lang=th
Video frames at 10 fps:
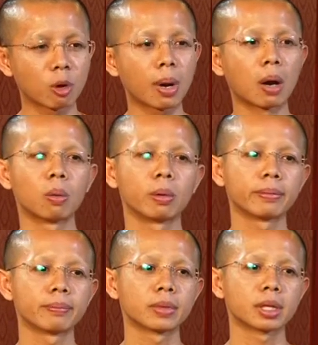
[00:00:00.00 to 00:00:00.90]

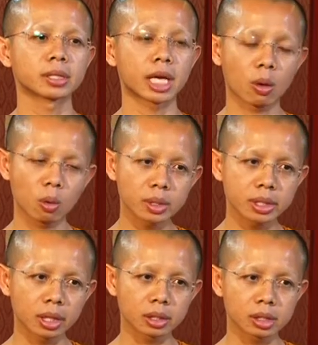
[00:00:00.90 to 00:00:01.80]
เบาๆใจเราก็รู้
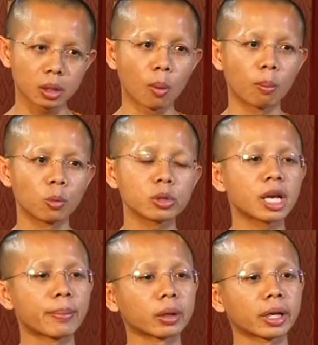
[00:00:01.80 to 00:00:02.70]
สึกสงบรู้สึ
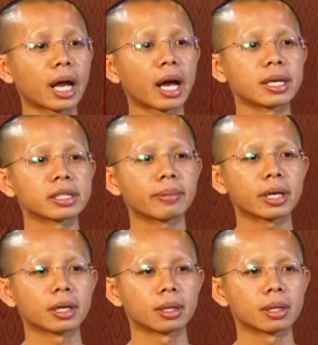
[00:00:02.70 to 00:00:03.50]
กผ่อนคลายใช่ไหม